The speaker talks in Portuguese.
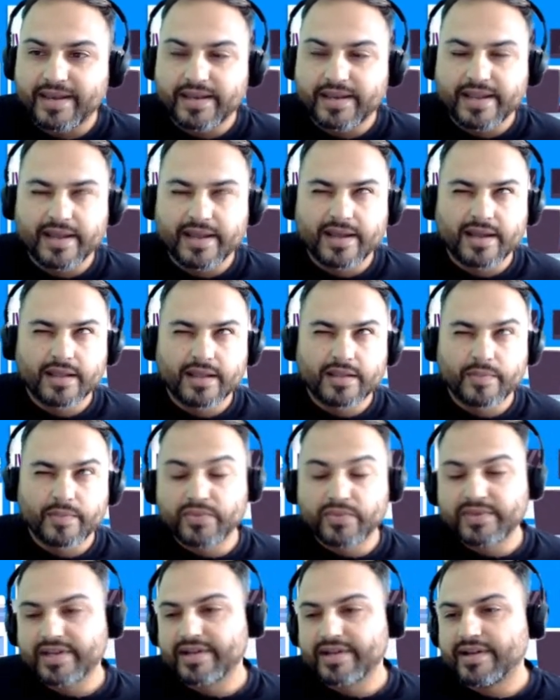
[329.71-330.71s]
da, da
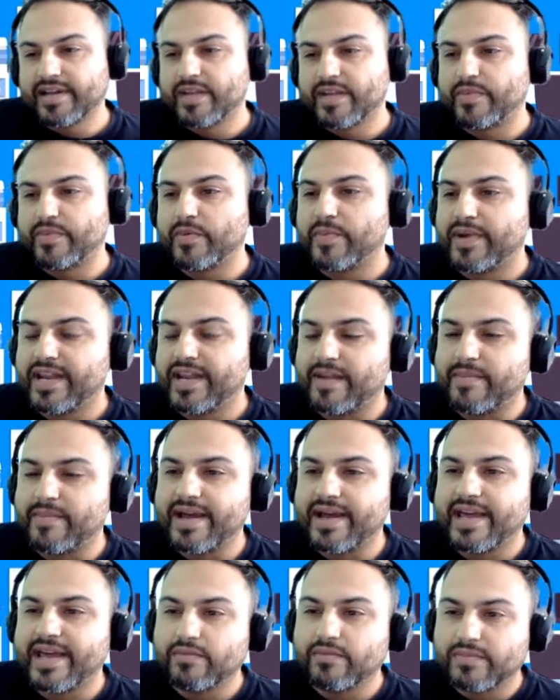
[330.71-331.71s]
Punta Cana para o
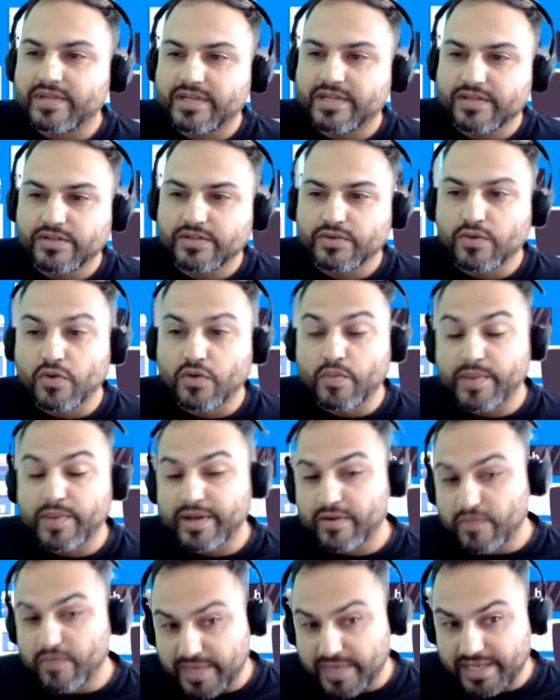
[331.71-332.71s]
Panamá, era um trecho que eu
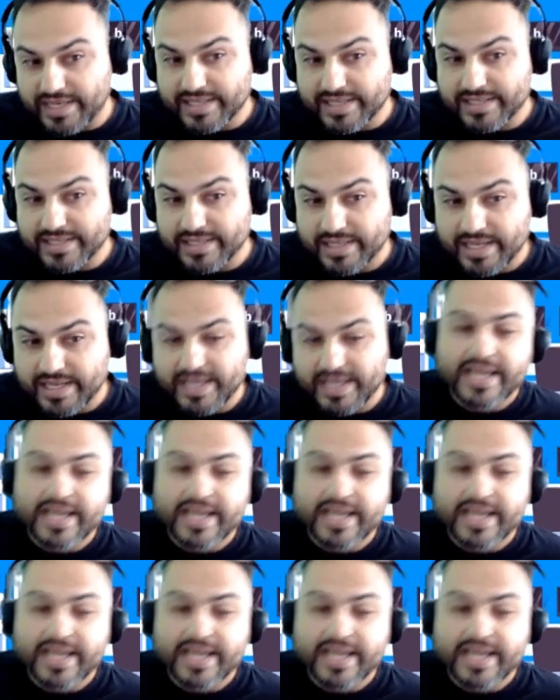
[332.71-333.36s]
comprei com milhas,